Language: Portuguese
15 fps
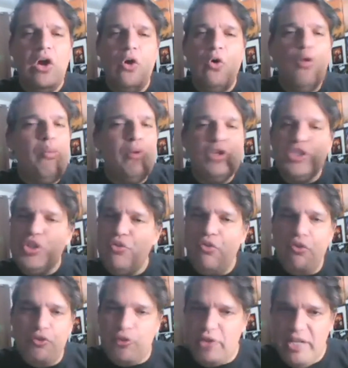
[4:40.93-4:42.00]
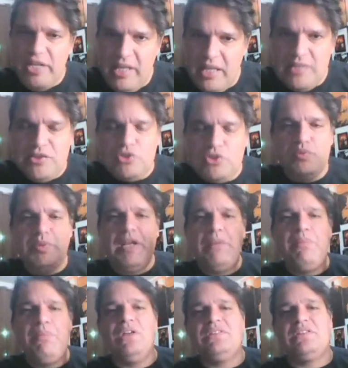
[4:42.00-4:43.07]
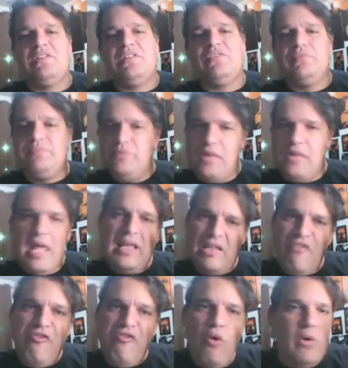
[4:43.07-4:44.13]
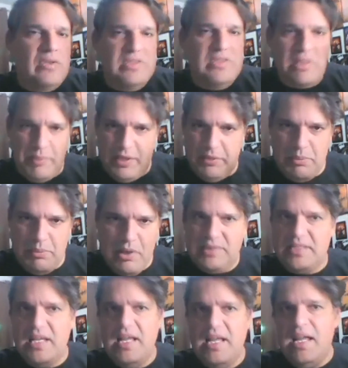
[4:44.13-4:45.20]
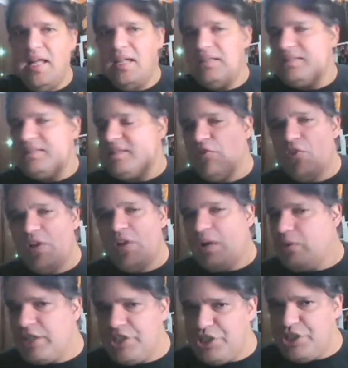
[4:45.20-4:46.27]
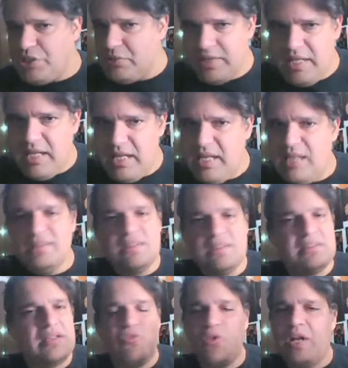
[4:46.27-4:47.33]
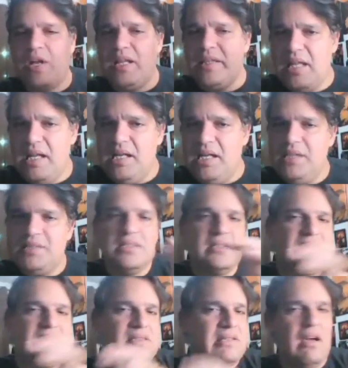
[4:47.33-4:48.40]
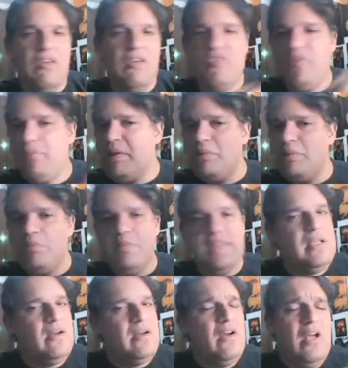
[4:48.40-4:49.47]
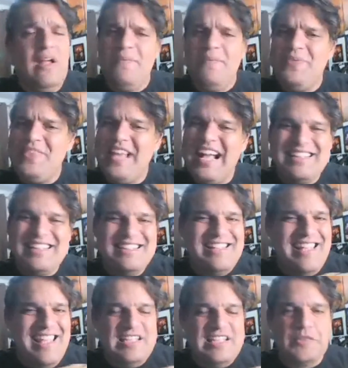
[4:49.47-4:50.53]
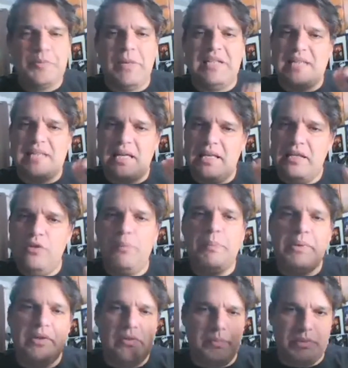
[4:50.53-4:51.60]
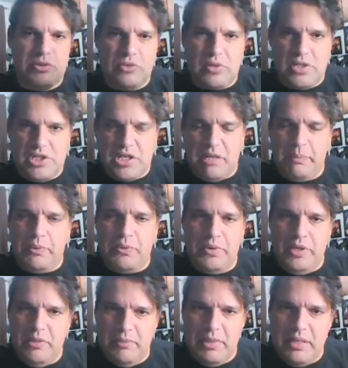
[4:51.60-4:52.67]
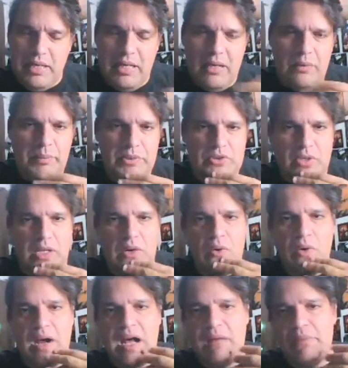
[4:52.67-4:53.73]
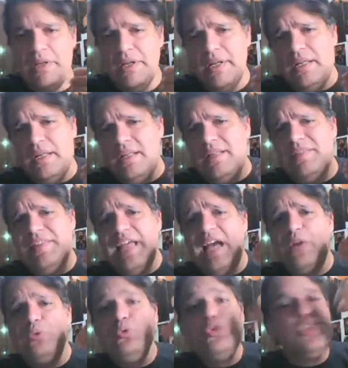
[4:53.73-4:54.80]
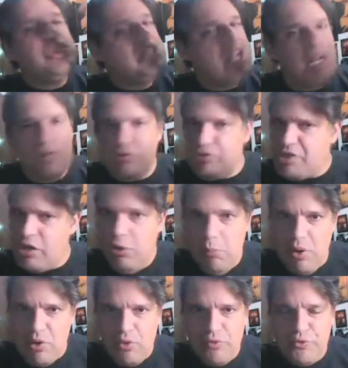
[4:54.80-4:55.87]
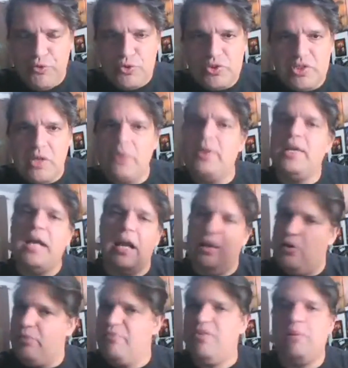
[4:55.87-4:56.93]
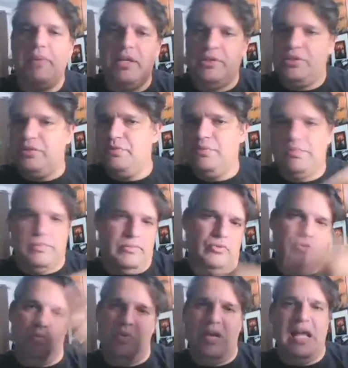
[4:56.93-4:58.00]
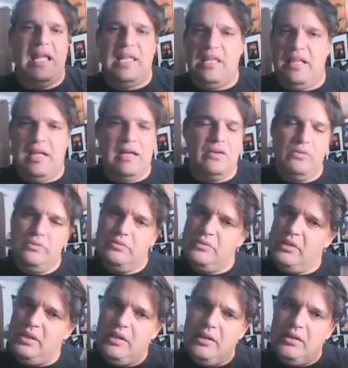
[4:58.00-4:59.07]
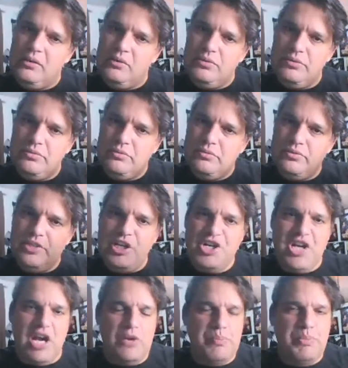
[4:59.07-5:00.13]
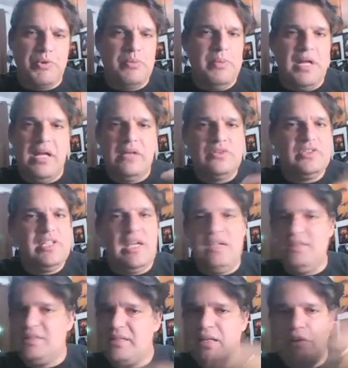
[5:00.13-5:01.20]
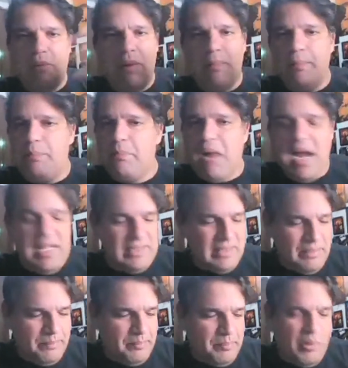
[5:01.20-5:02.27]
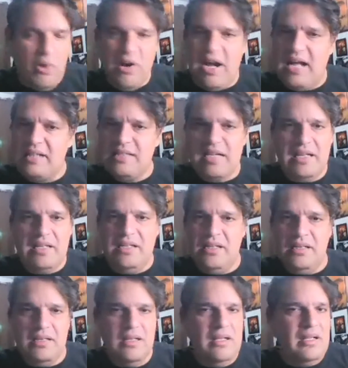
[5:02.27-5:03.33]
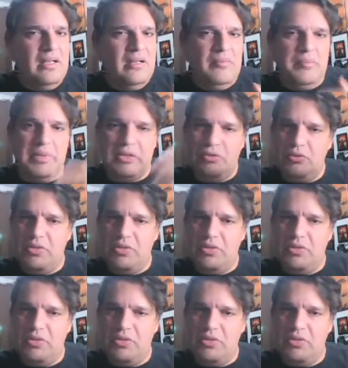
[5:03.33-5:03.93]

O motivo foi esse, os playboys estavam, é que fossem playboys. Eles estavam lá no cantinho deles, estavam na deles, dançavam, bebia, na deles, mas aí o pessoal aqui de Carapicuíba, né, o pessoal da Coab, deram um jeito de arrumar confusão. E aí, obviamente, os moleques lá não, não, não, deixaram por menos, e aí saiu uma baita porradaria para tudo